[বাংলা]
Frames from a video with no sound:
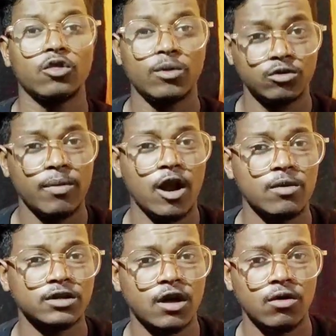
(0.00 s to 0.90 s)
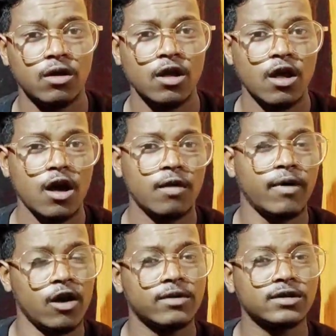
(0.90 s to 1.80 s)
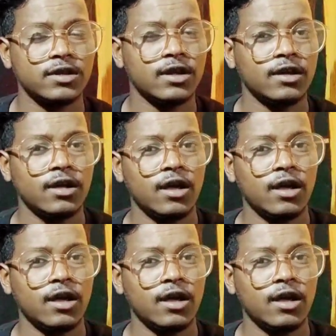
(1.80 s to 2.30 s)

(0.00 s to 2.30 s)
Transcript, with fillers: তোমরা সব ভালোবাসা দাও আর ভালোবাসা দিলে